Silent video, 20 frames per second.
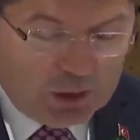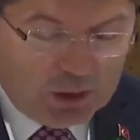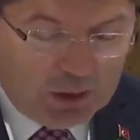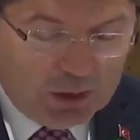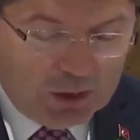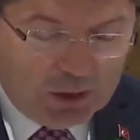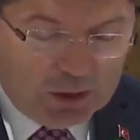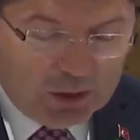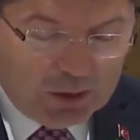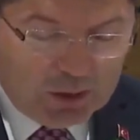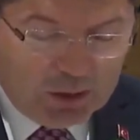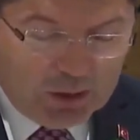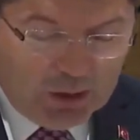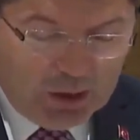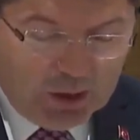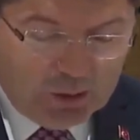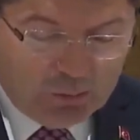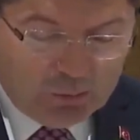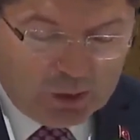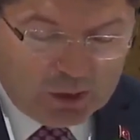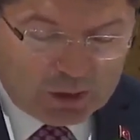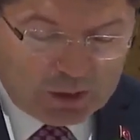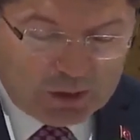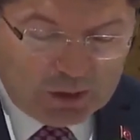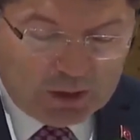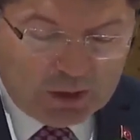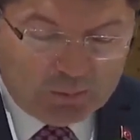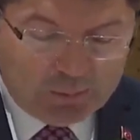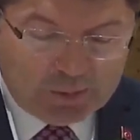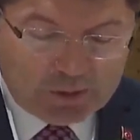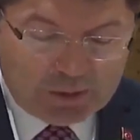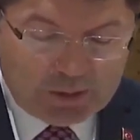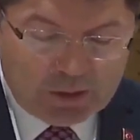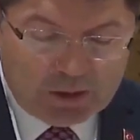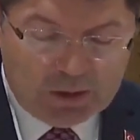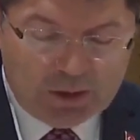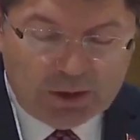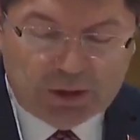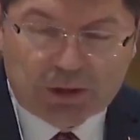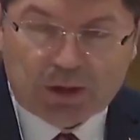Noterler en başta
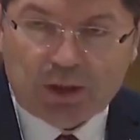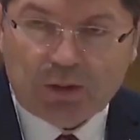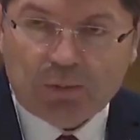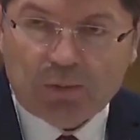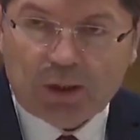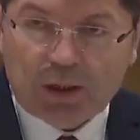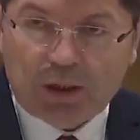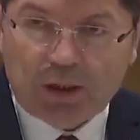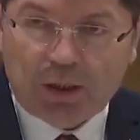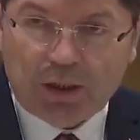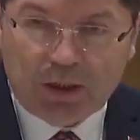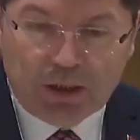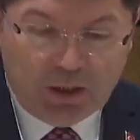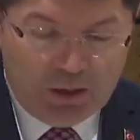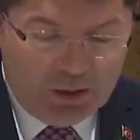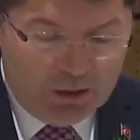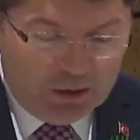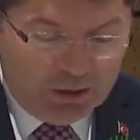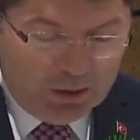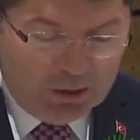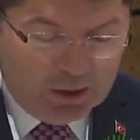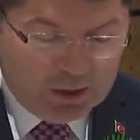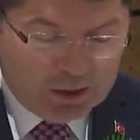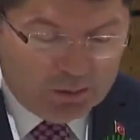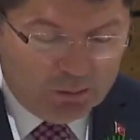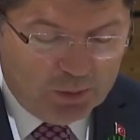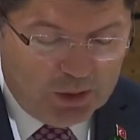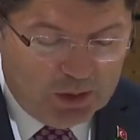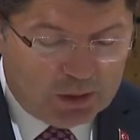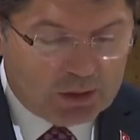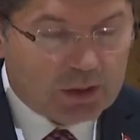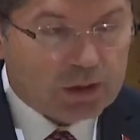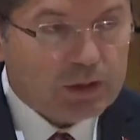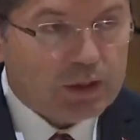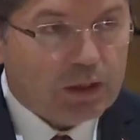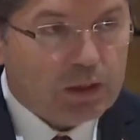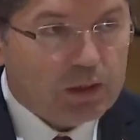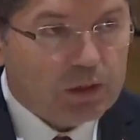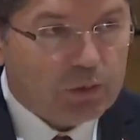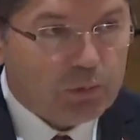yaptıkları işlemlere
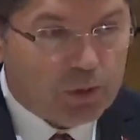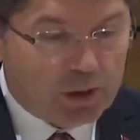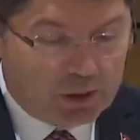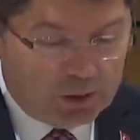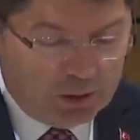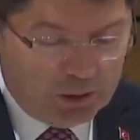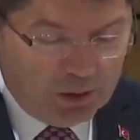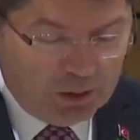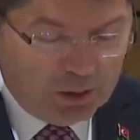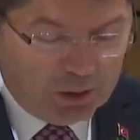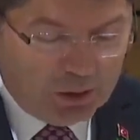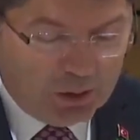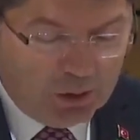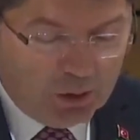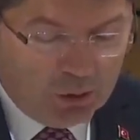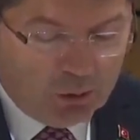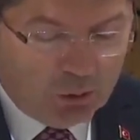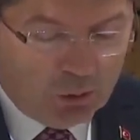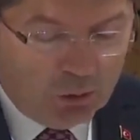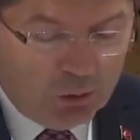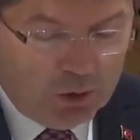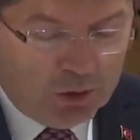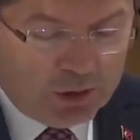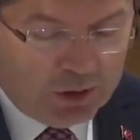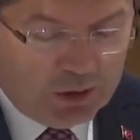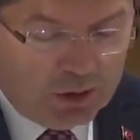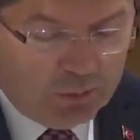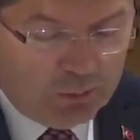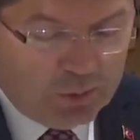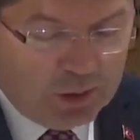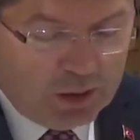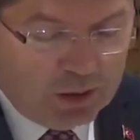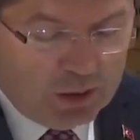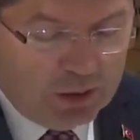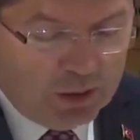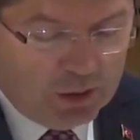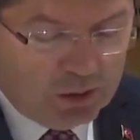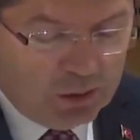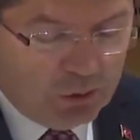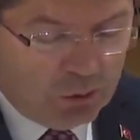resmiyet kazandırmakla o
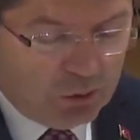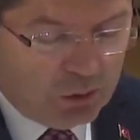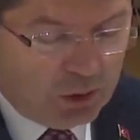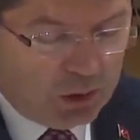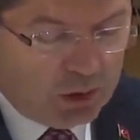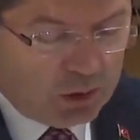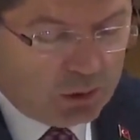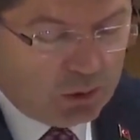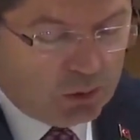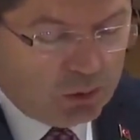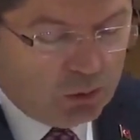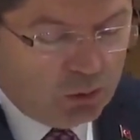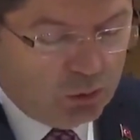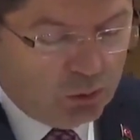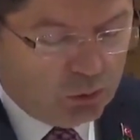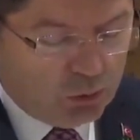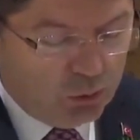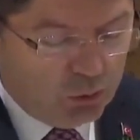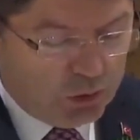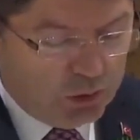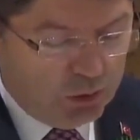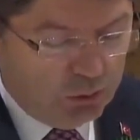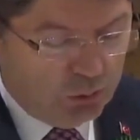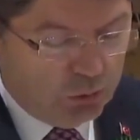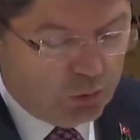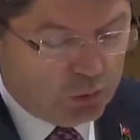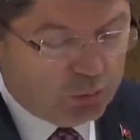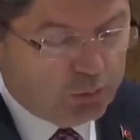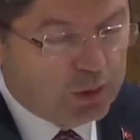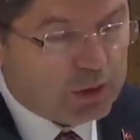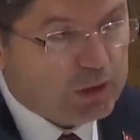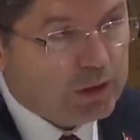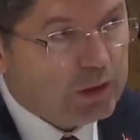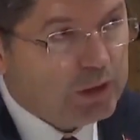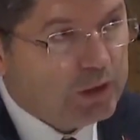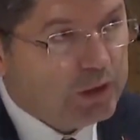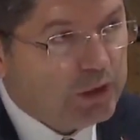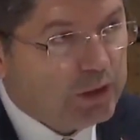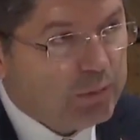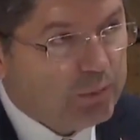işlemlerle ilgili olarak hukuki
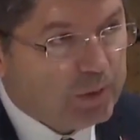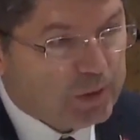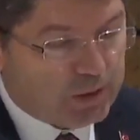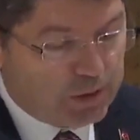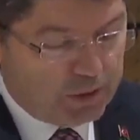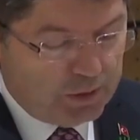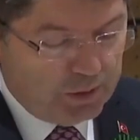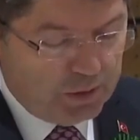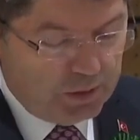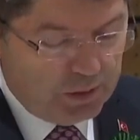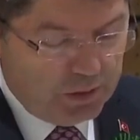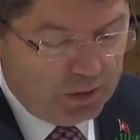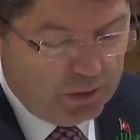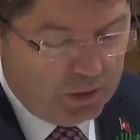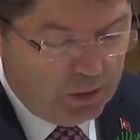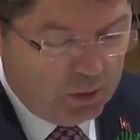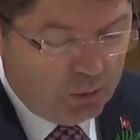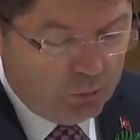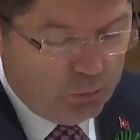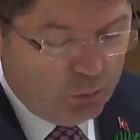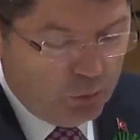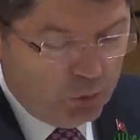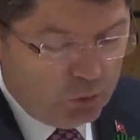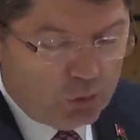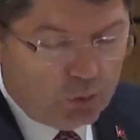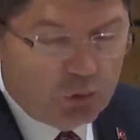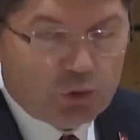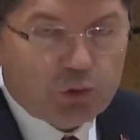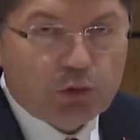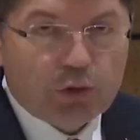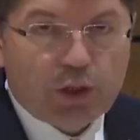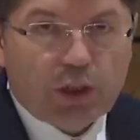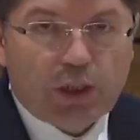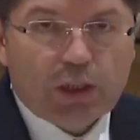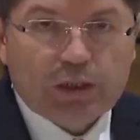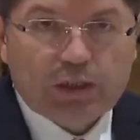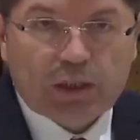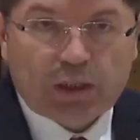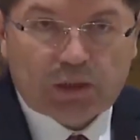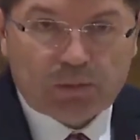uyuşmazlık çıkmasını büyük
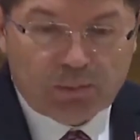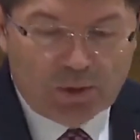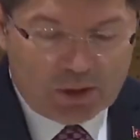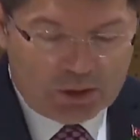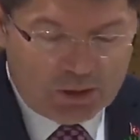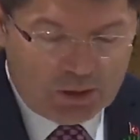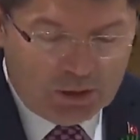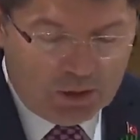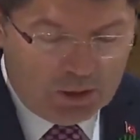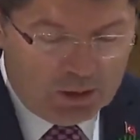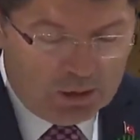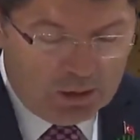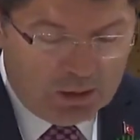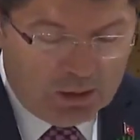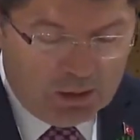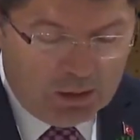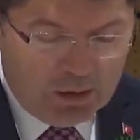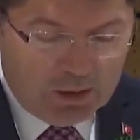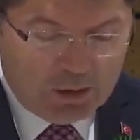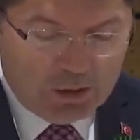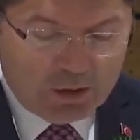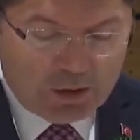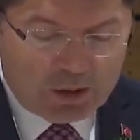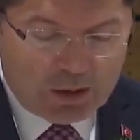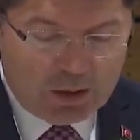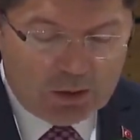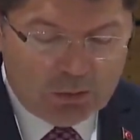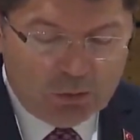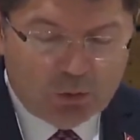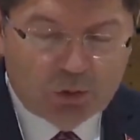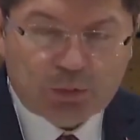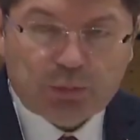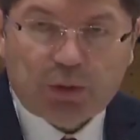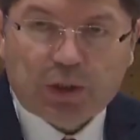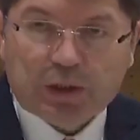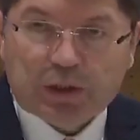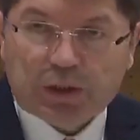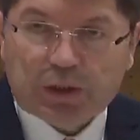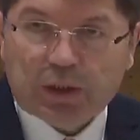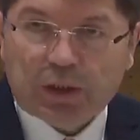ölçüde azaltmakta, çıkan
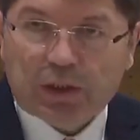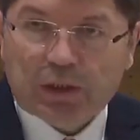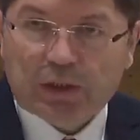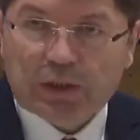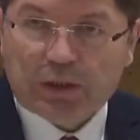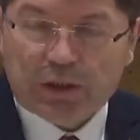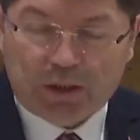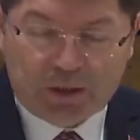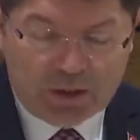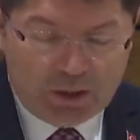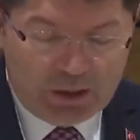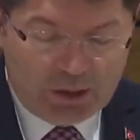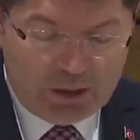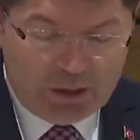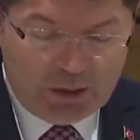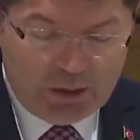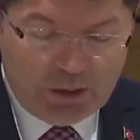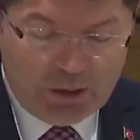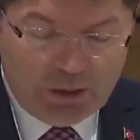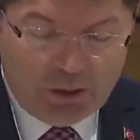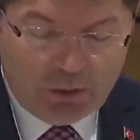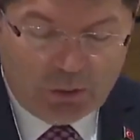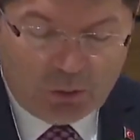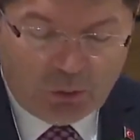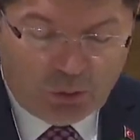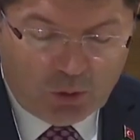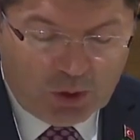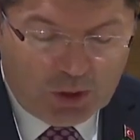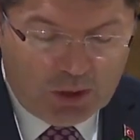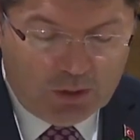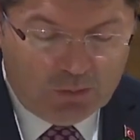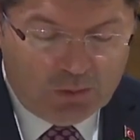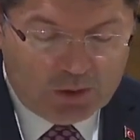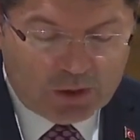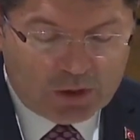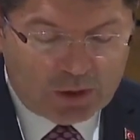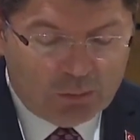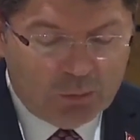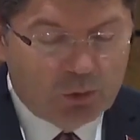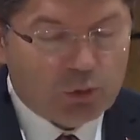uyuşmazlıkların ise
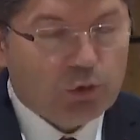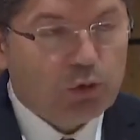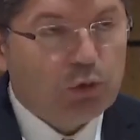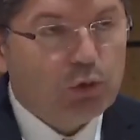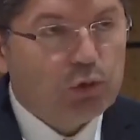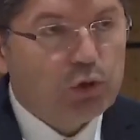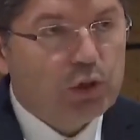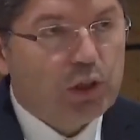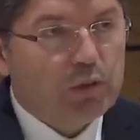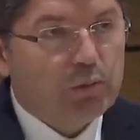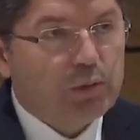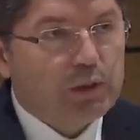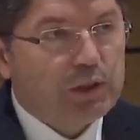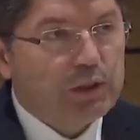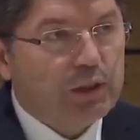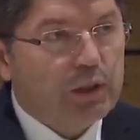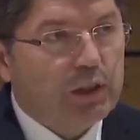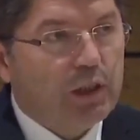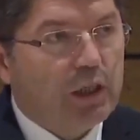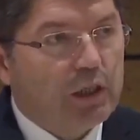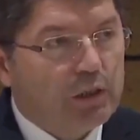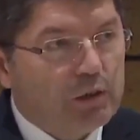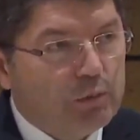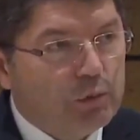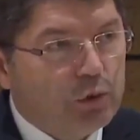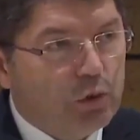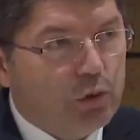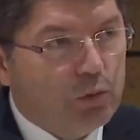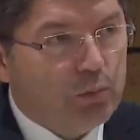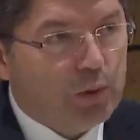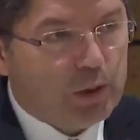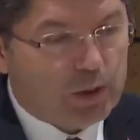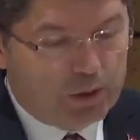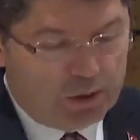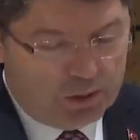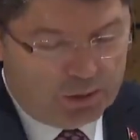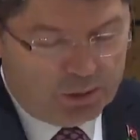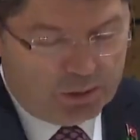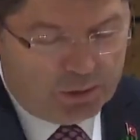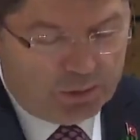kolay ve çabuk sonuçlanmasına yardımcı
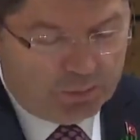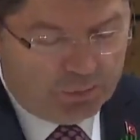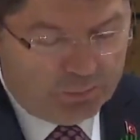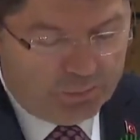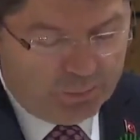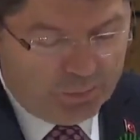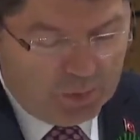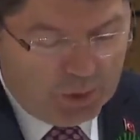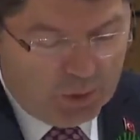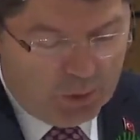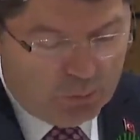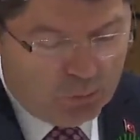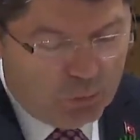olmaktadır.